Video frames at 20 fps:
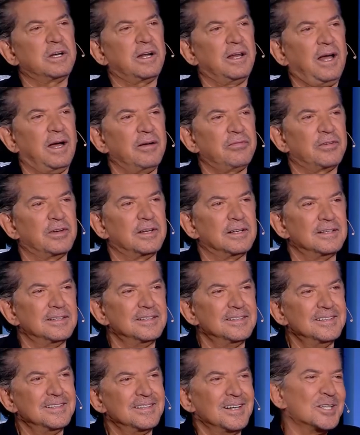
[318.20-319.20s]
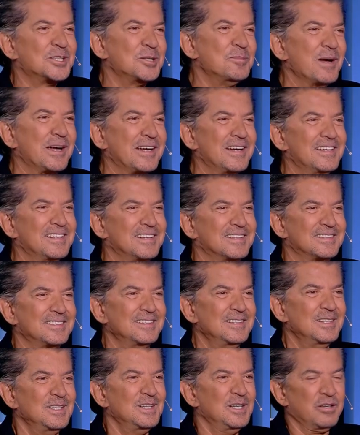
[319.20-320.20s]
دولار على الحفله صح هيدي ما كانت
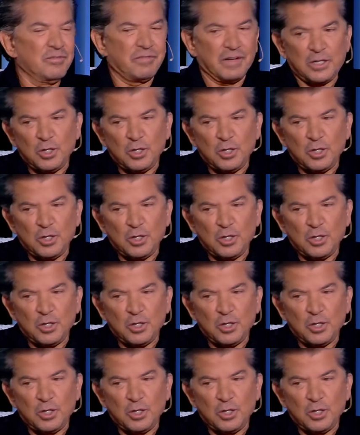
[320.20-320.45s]
مم.